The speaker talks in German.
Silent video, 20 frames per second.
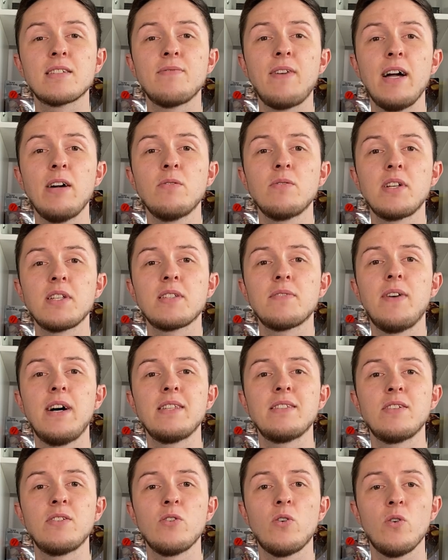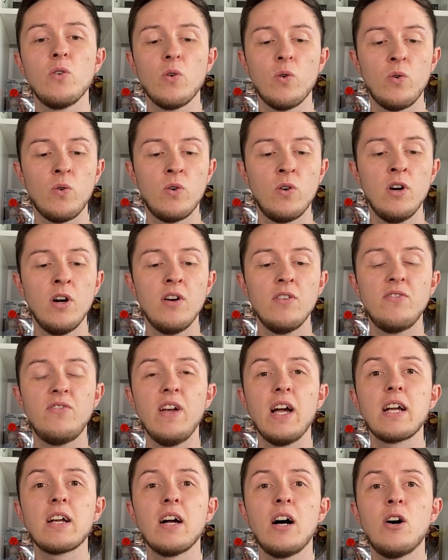220 Euro
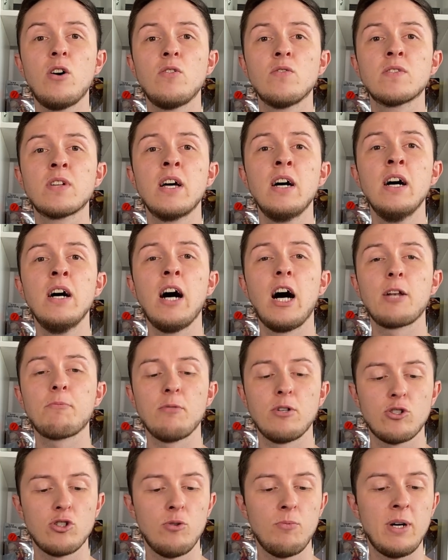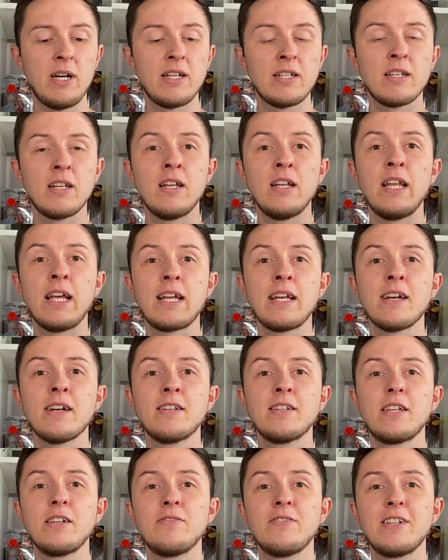verkauft, hat man schon mal einen
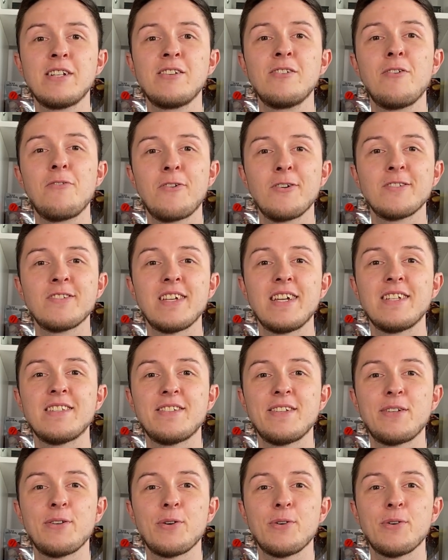leckeren Gewinn von 60